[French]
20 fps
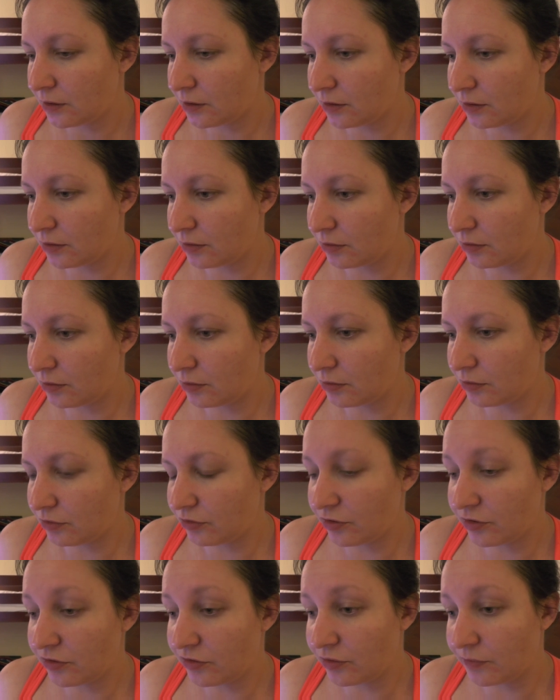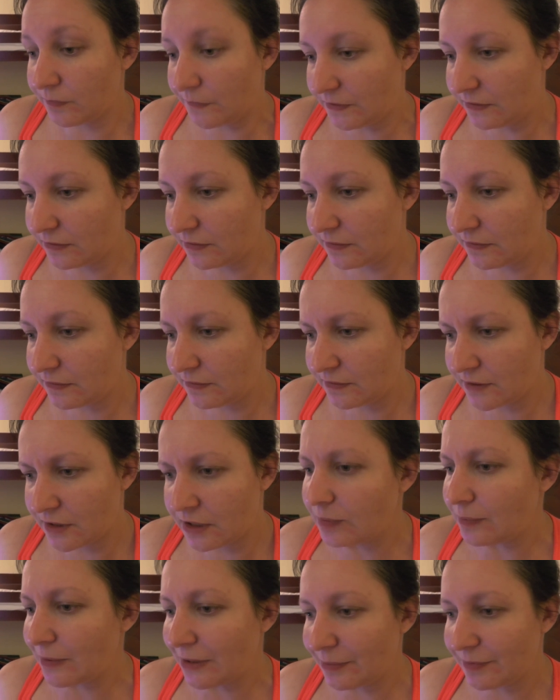euh, J'avais dit une petite
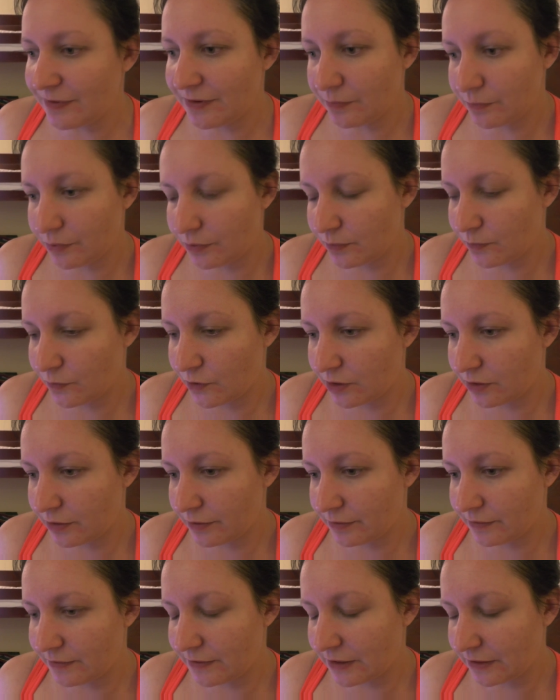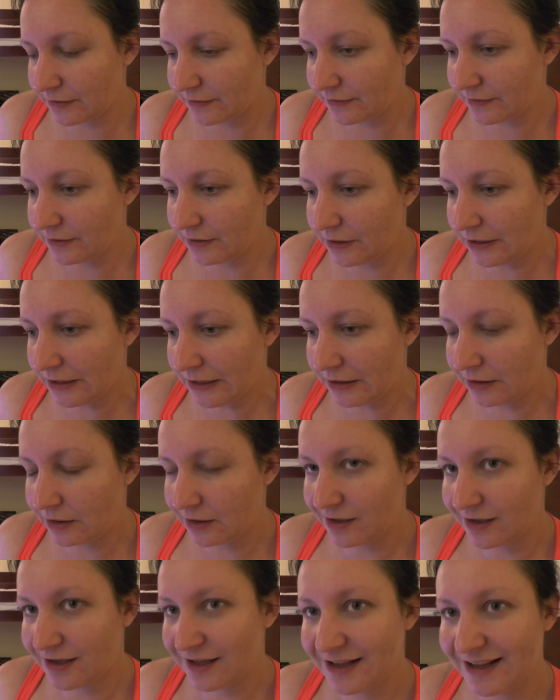dizaine, mais un petit peu moins euh, d'articles.
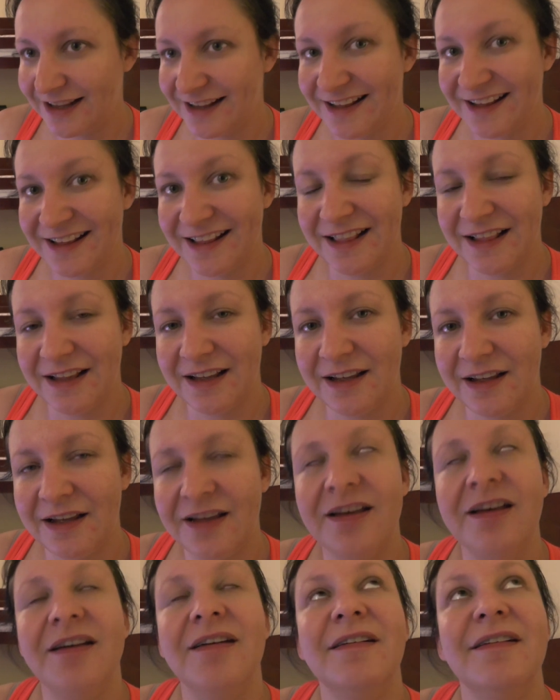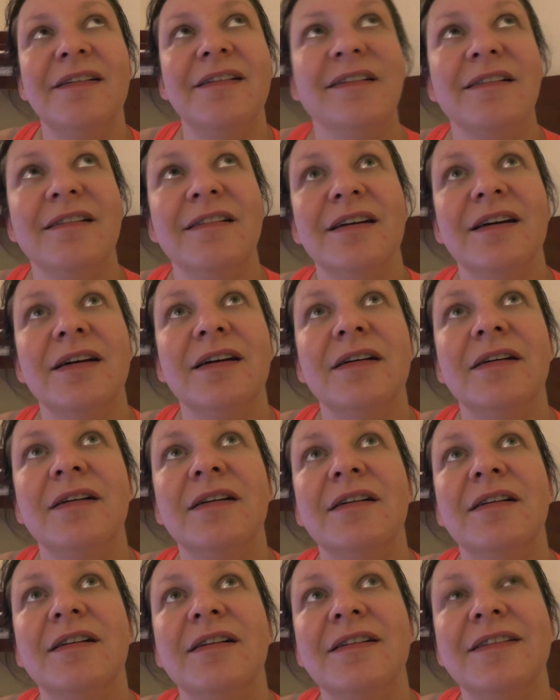Euh,
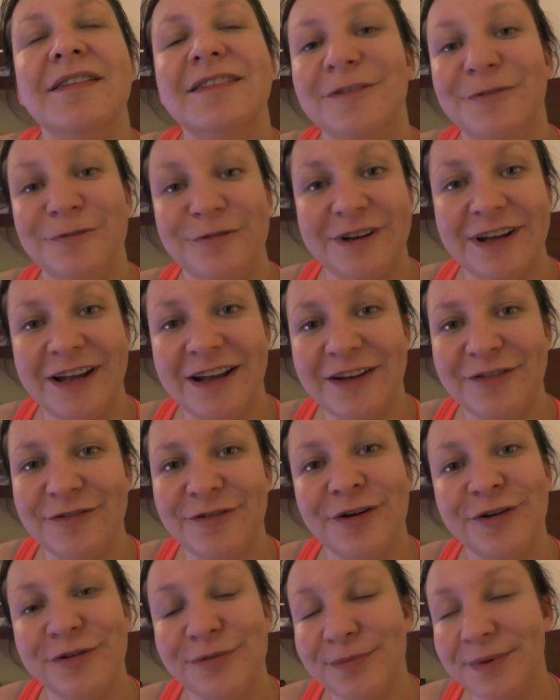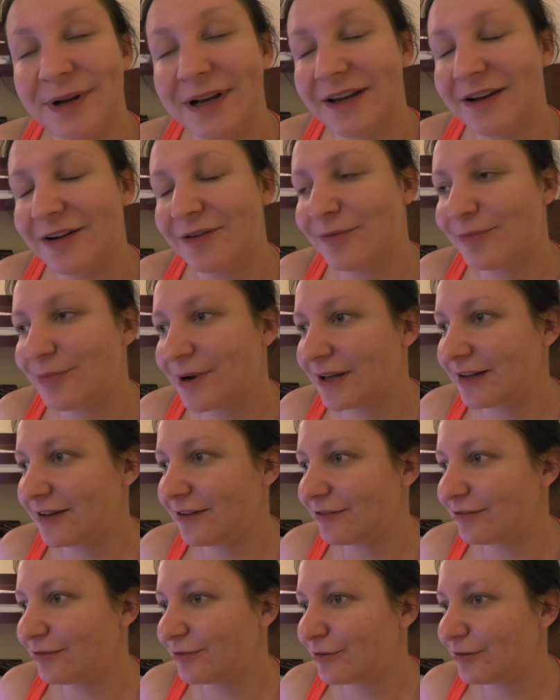si vous voulez aller voir, je vous mets le lien en barre
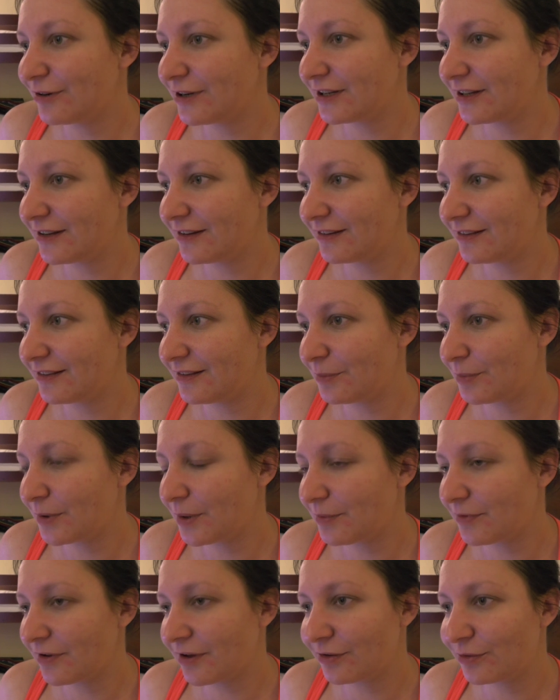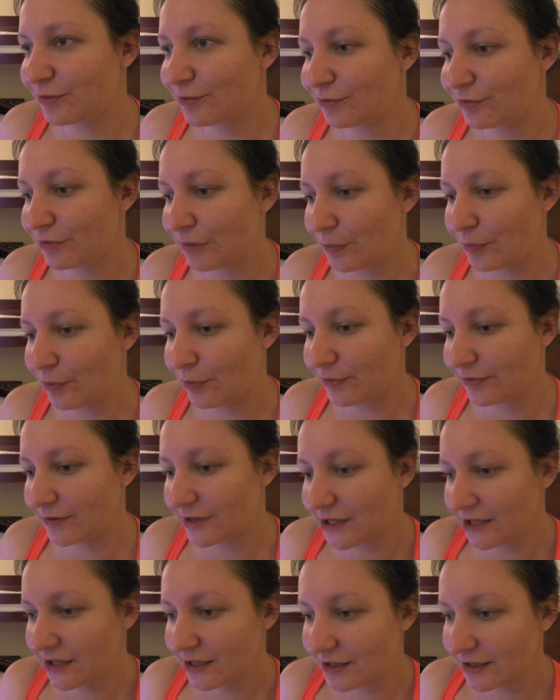d'infos et n'hésitez pas à me dire ce que vous en
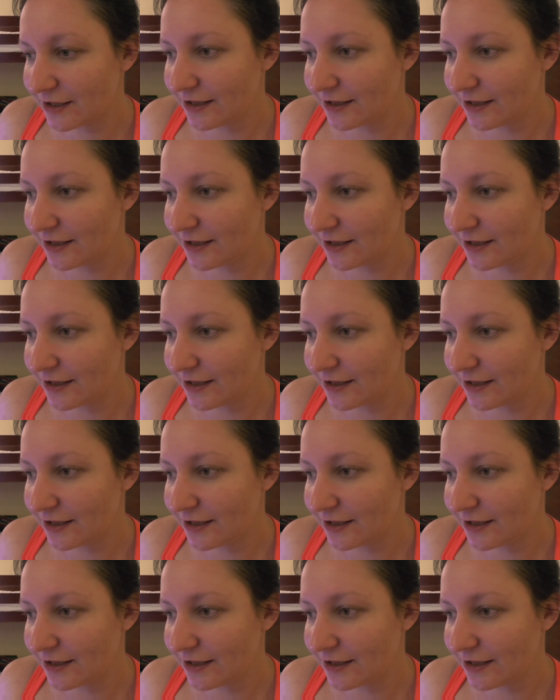pensez.